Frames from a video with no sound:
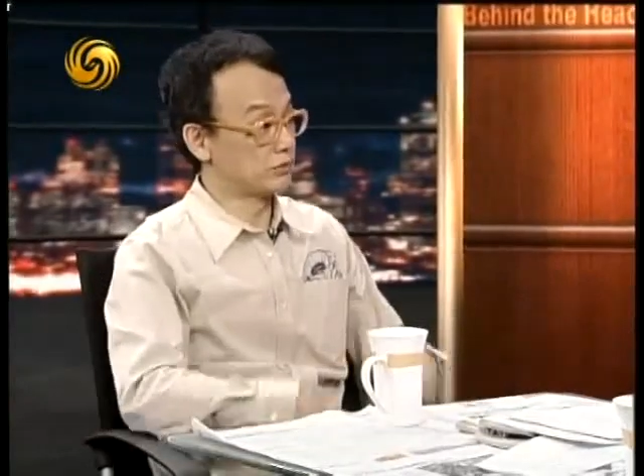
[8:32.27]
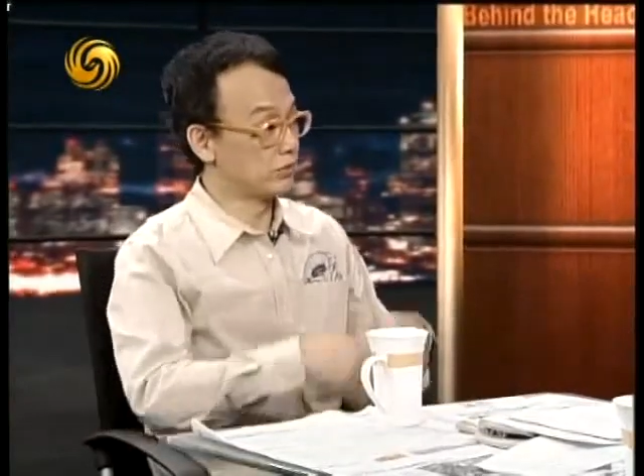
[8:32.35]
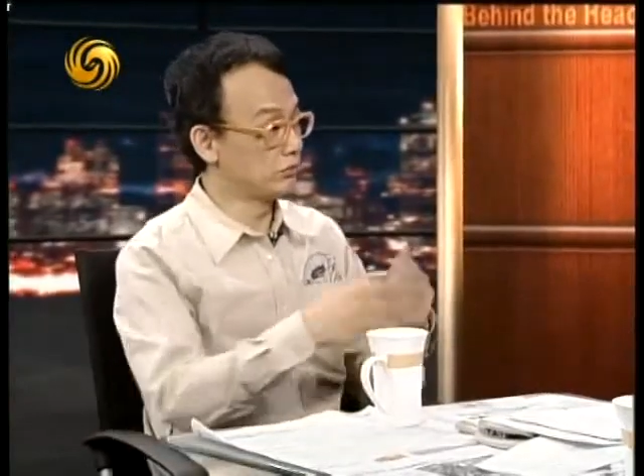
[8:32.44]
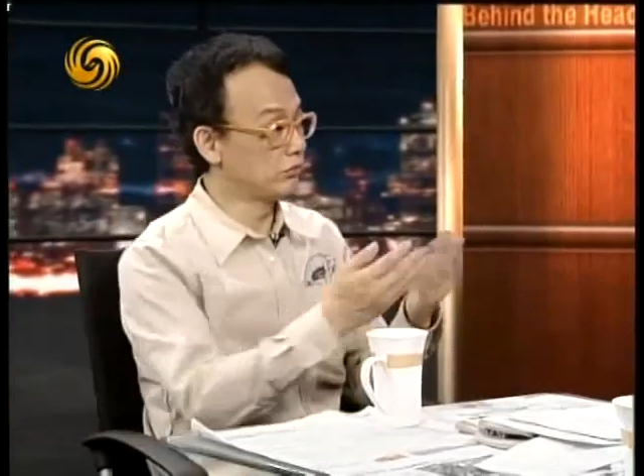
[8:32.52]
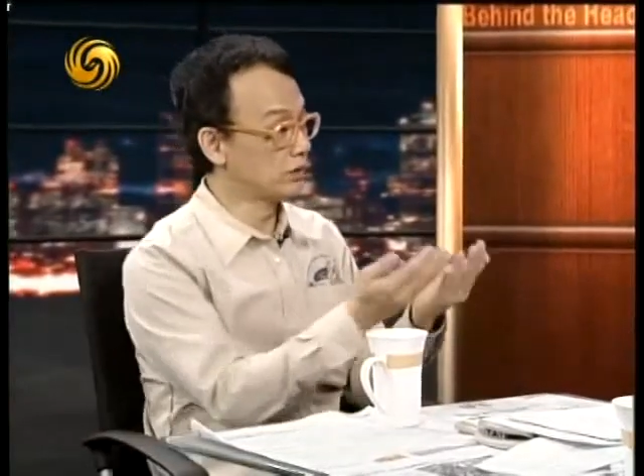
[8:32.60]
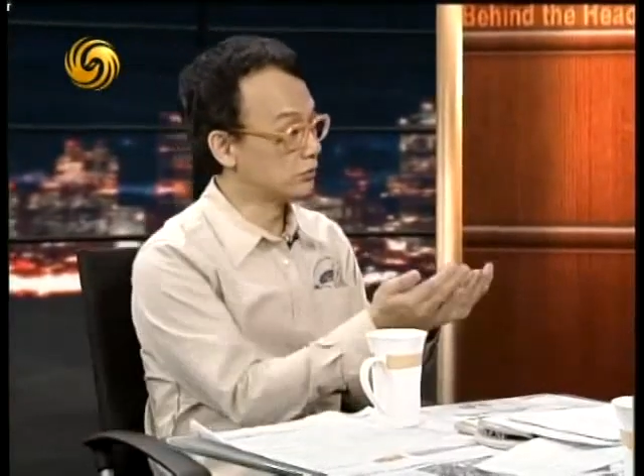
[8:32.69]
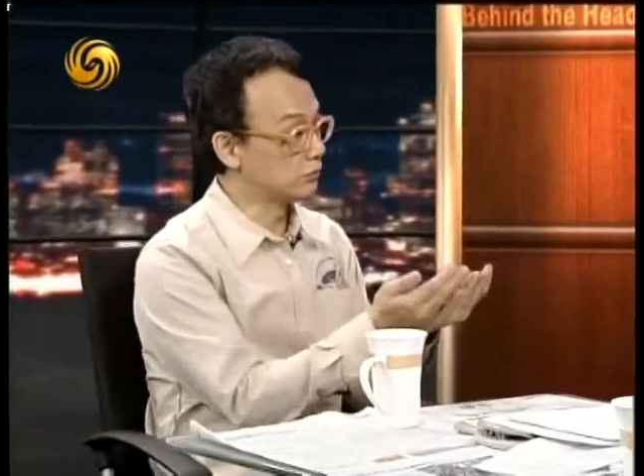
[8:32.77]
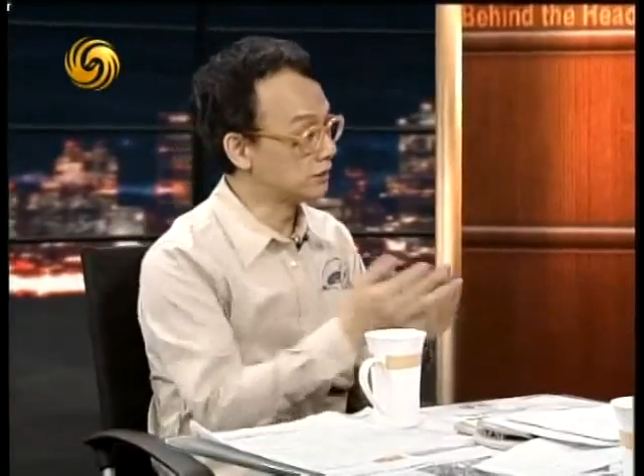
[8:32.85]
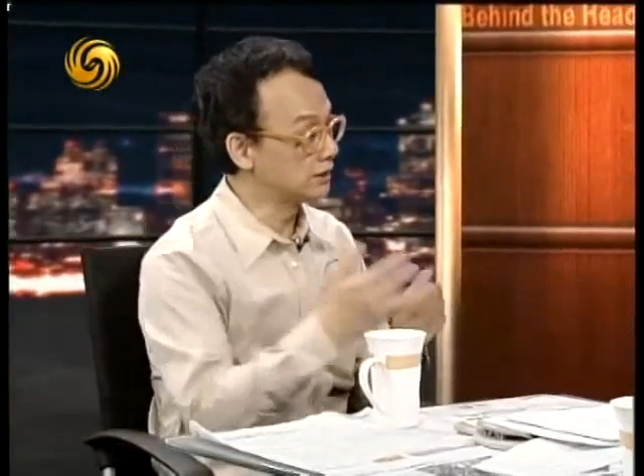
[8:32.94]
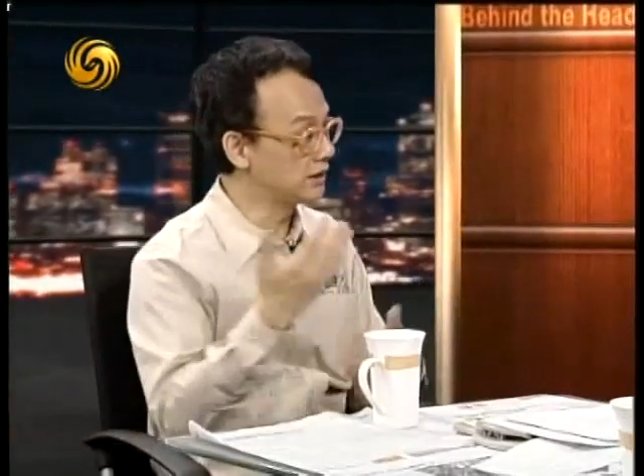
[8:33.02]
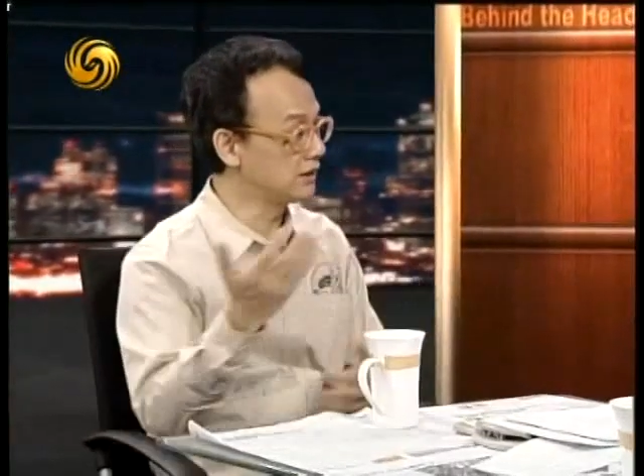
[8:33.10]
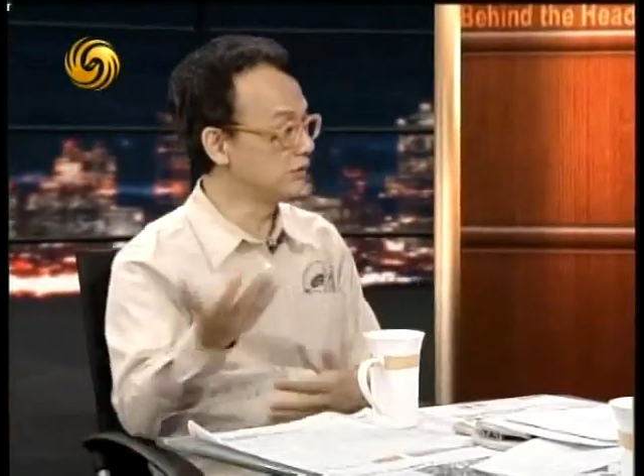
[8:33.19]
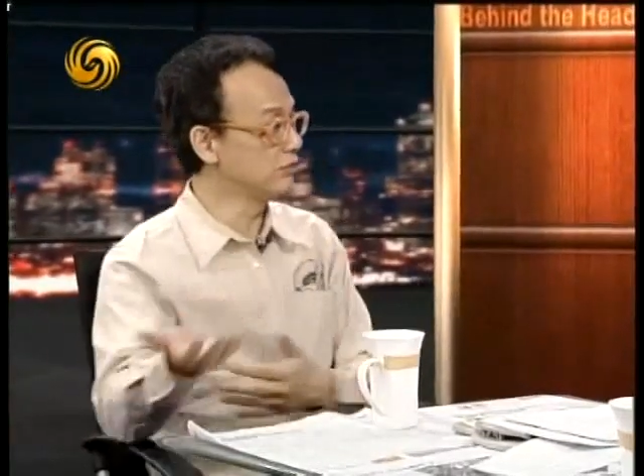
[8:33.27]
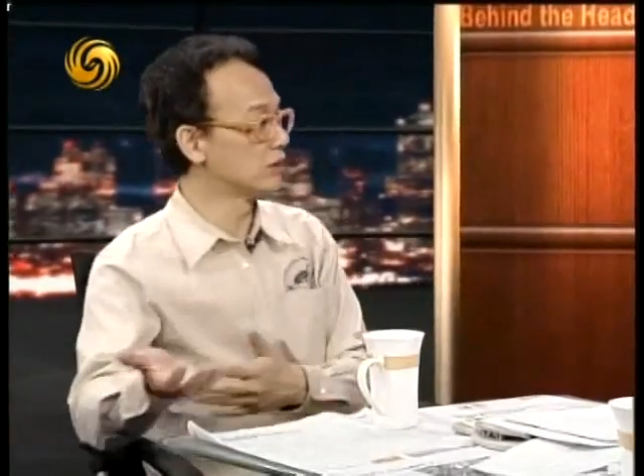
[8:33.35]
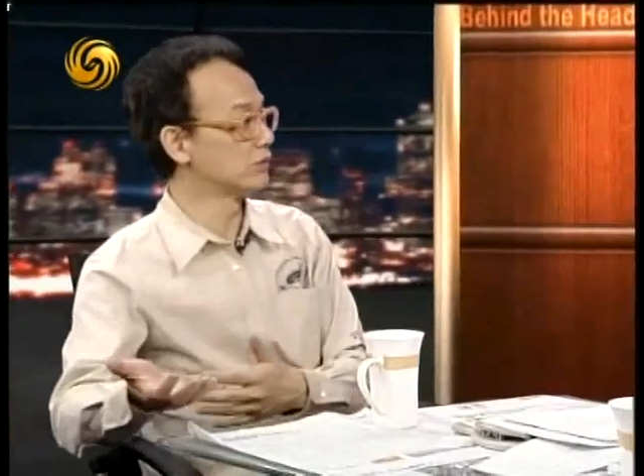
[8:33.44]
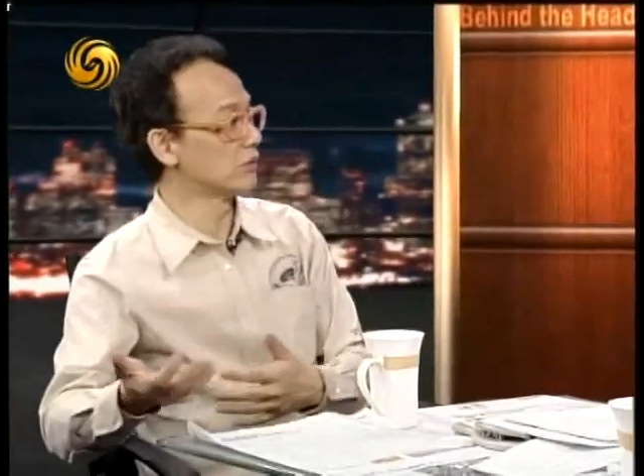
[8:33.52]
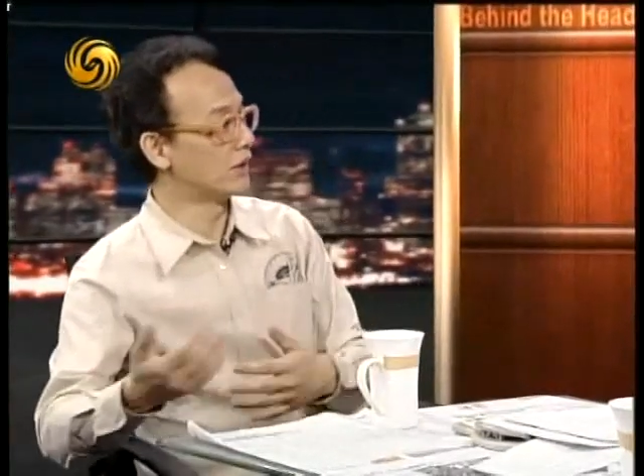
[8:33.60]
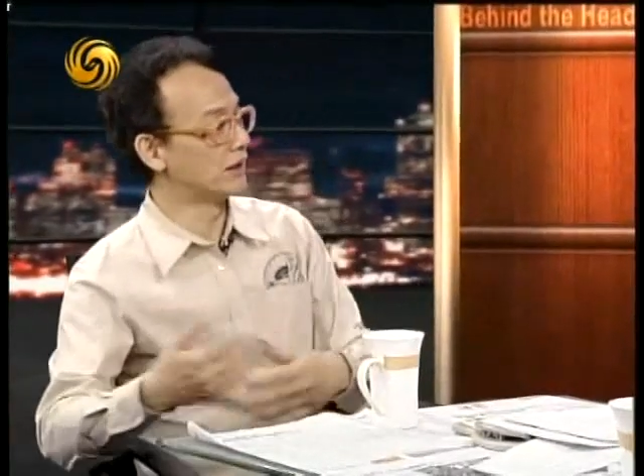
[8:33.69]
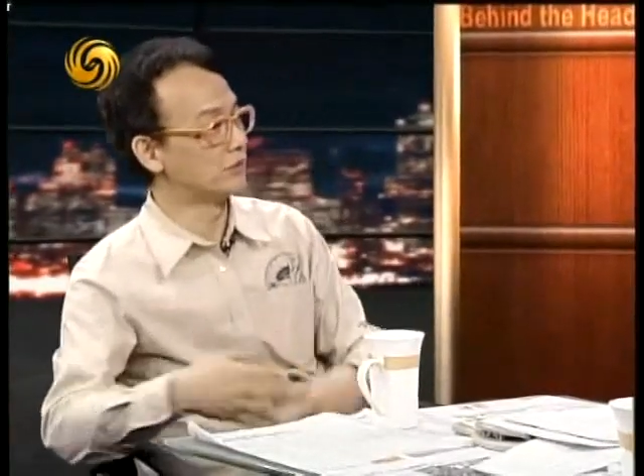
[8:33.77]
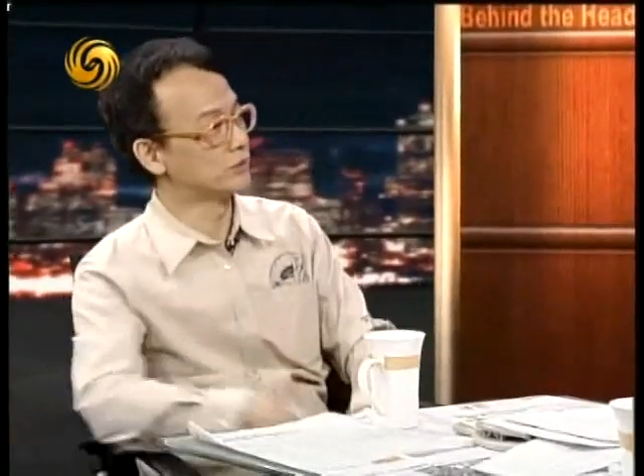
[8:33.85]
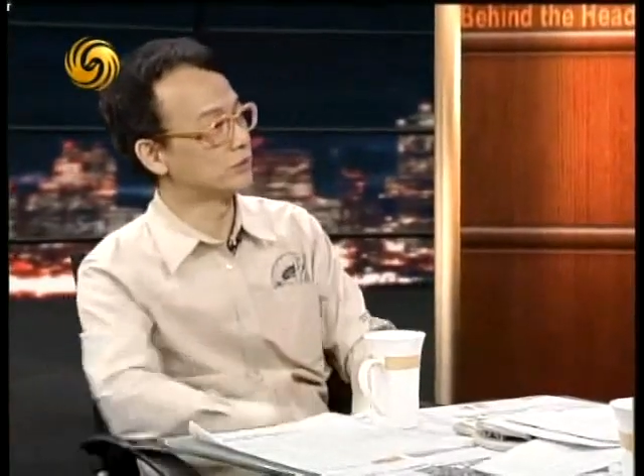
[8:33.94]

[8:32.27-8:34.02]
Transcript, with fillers: 我觉得阅读跟听音乐最快乐。